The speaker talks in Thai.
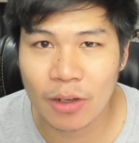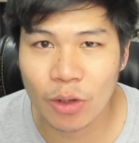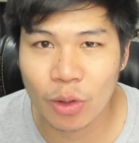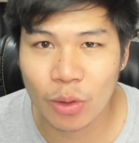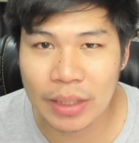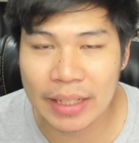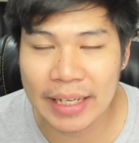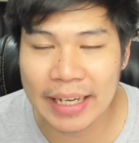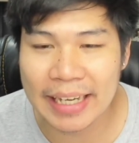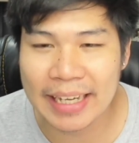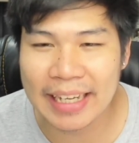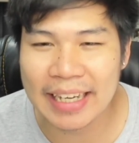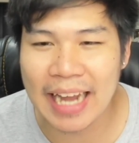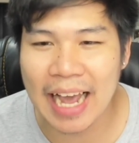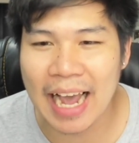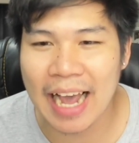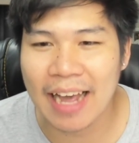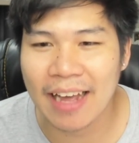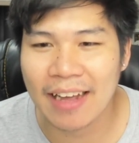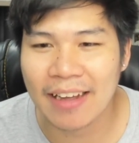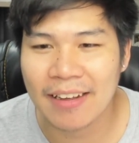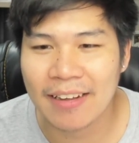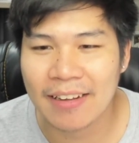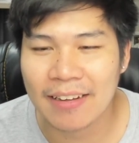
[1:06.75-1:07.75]
รุ่นนี้
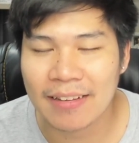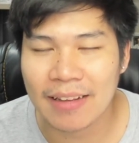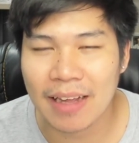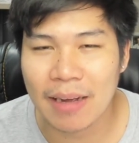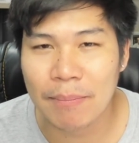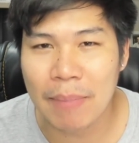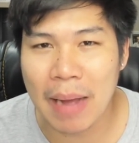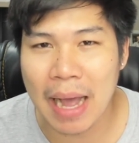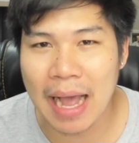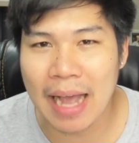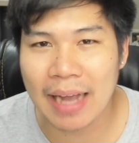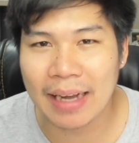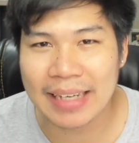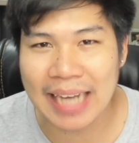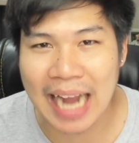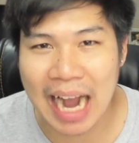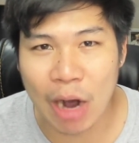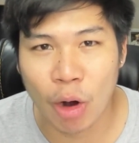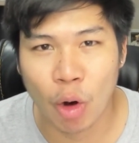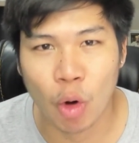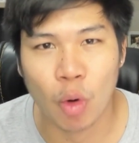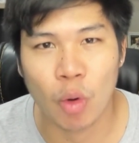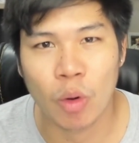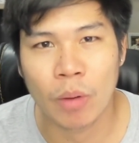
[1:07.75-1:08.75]
นะถ้าพระ
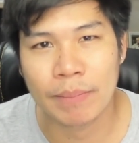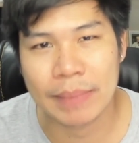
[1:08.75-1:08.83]
เก่า